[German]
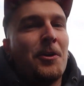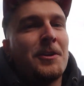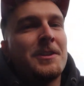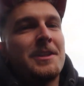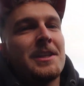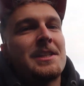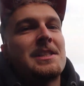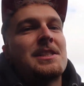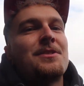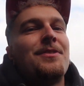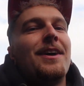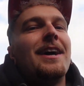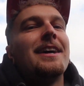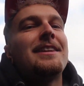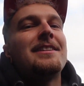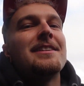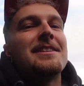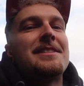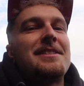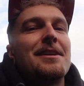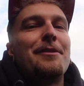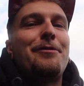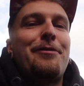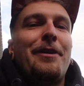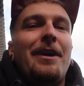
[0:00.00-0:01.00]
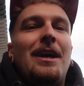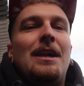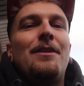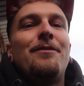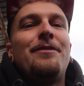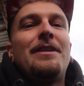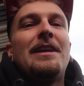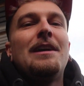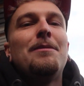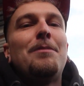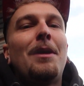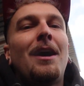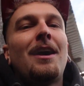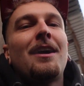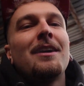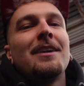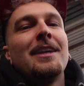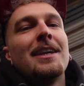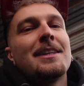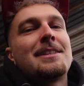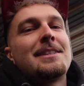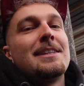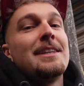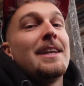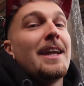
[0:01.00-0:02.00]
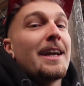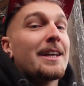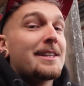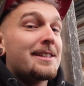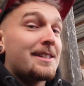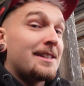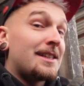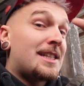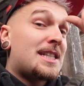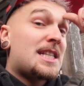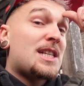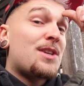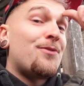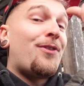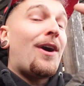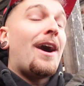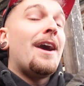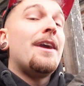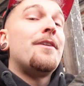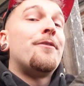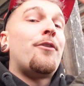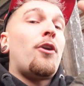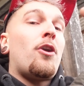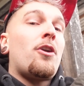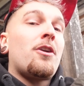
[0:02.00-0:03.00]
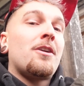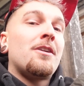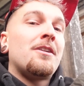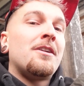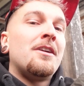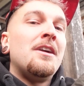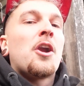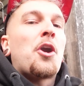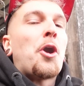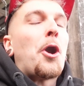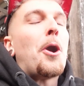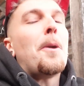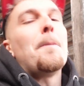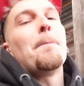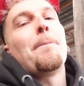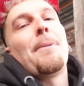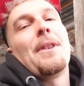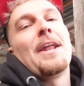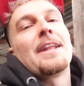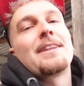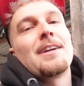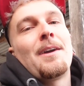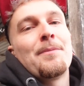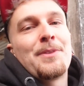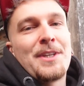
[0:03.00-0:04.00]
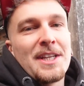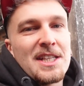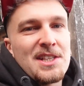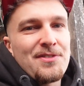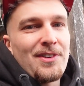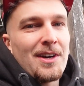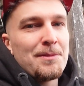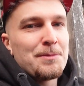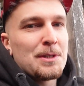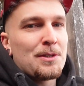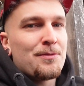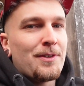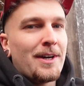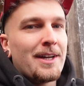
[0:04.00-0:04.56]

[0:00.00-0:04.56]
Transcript: und das zweite ist der Fall. Wir machen jetzt die nächsten zwei Wochen komplett am T2-Bus